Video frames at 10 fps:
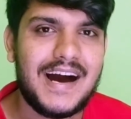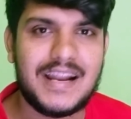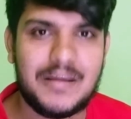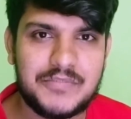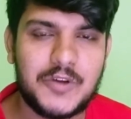
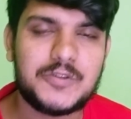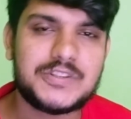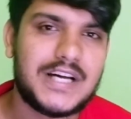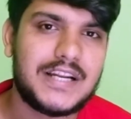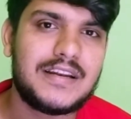আর আপনি হয়তো
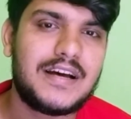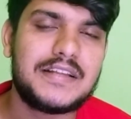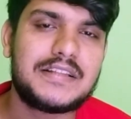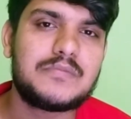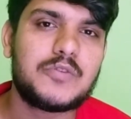জানেন না
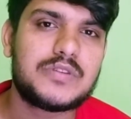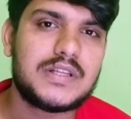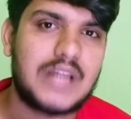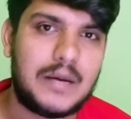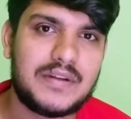ইতিমধ্যে
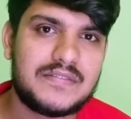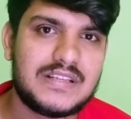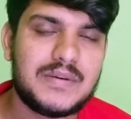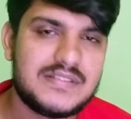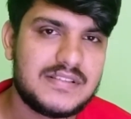দামাল
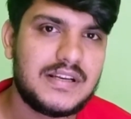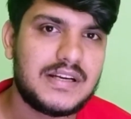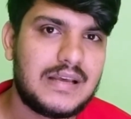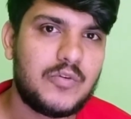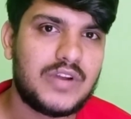সিনেমা
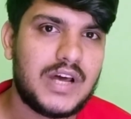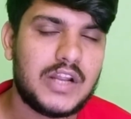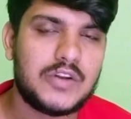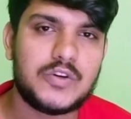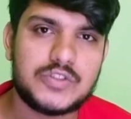সিলেট এবং
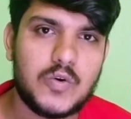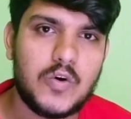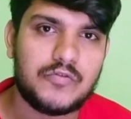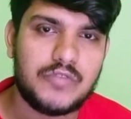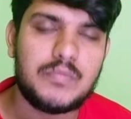নারায়ণগঞ্জে
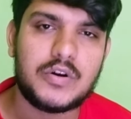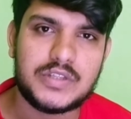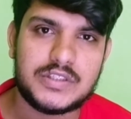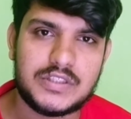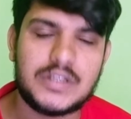কনফার্ম
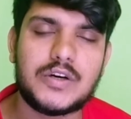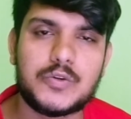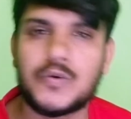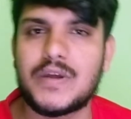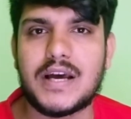অর্থাৎ
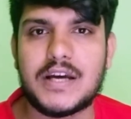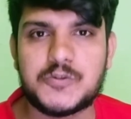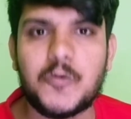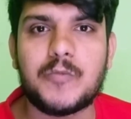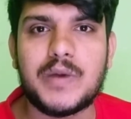ওই দুই এলাকায়
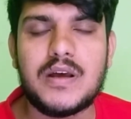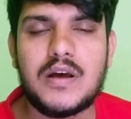চলবে